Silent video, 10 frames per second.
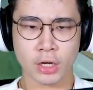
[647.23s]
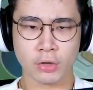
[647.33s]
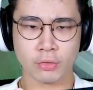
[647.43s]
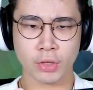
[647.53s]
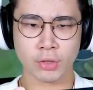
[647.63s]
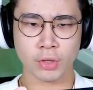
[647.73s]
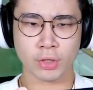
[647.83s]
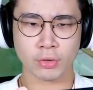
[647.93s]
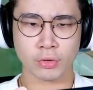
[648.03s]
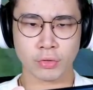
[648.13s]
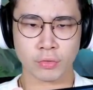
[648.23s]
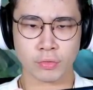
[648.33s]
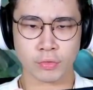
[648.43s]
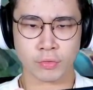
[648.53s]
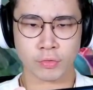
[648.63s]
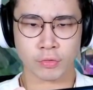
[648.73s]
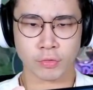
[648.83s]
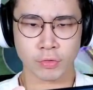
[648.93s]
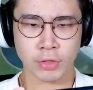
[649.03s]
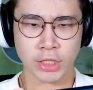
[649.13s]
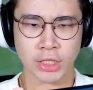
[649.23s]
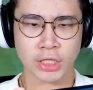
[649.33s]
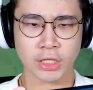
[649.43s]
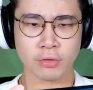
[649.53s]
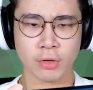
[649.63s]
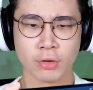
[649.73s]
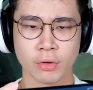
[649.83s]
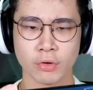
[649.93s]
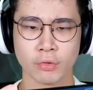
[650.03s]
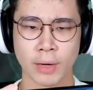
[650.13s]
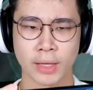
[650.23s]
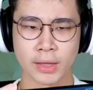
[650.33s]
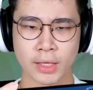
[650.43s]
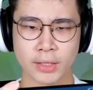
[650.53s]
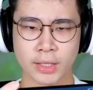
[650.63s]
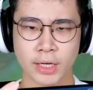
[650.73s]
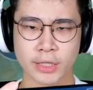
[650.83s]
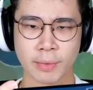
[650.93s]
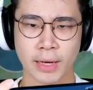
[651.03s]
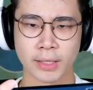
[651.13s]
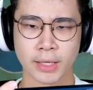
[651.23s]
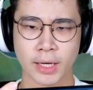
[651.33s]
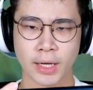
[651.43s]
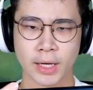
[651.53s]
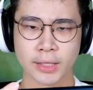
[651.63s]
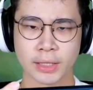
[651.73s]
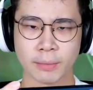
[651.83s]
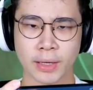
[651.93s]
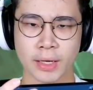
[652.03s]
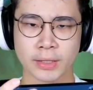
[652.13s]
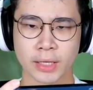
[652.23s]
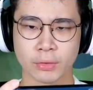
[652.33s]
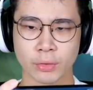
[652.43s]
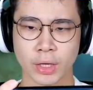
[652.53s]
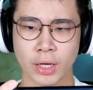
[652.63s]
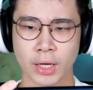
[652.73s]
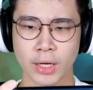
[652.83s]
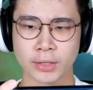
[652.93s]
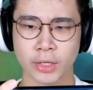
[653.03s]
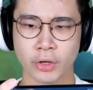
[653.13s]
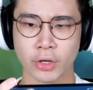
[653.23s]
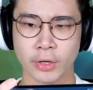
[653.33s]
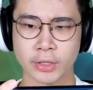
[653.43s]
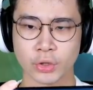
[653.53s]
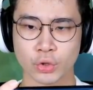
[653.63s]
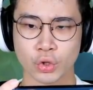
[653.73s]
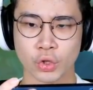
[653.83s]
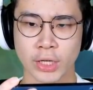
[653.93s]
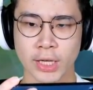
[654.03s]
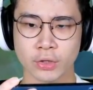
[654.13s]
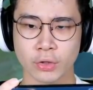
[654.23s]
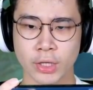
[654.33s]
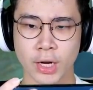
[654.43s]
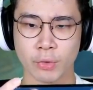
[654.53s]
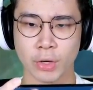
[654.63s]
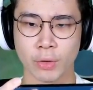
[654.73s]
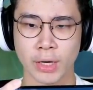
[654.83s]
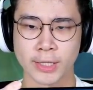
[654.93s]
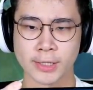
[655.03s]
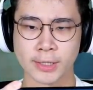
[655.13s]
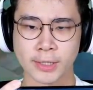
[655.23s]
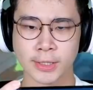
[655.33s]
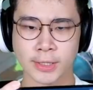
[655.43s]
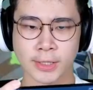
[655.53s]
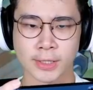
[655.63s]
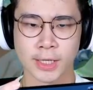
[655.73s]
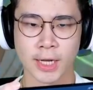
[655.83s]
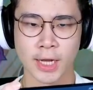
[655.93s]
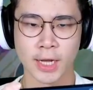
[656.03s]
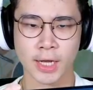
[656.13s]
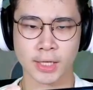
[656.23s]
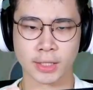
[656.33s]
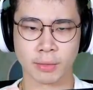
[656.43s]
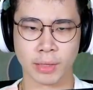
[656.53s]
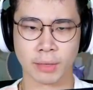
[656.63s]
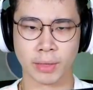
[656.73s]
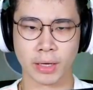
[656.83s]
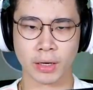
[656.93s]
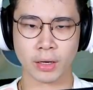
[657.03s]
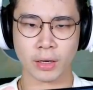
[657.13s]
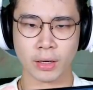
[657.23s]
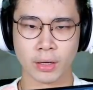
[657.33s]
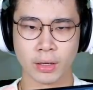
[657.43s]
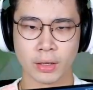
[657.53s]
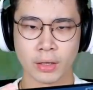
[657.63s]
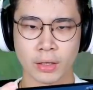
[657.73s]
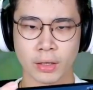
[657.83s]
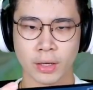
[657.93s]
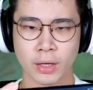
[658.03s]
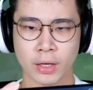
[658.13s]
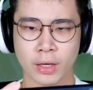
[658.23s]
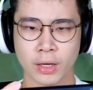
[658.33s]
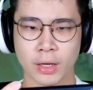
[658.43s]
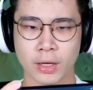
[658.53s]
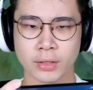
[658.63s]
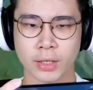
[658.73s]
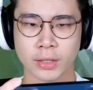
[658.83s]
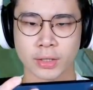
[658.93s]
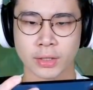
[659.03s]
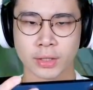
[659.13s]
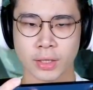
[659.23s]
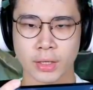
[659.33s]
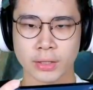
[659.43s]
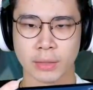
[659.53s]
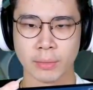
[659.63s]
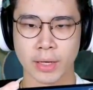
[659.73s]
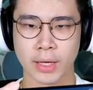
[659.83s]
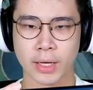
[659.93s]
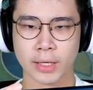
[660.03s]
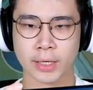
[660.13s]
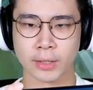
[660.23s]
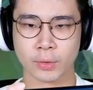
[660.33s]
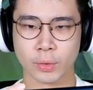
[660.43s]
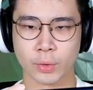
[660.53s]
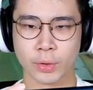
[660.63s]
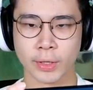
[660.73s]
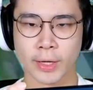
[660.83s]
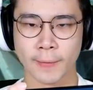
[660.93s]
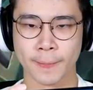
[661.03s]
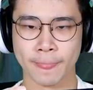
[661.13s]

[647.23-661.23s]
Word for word: Aduh, aduh, aduh. Aduh, aduh, aduh. Mati guys ya, nice banget guys. Sabar, santuy guys. Ayo, stun stun linknya, stun. Ah, udah keluar guys. Nice, sabar, sabar. Nice, nice, nice, nice. Sabar, santuy ya.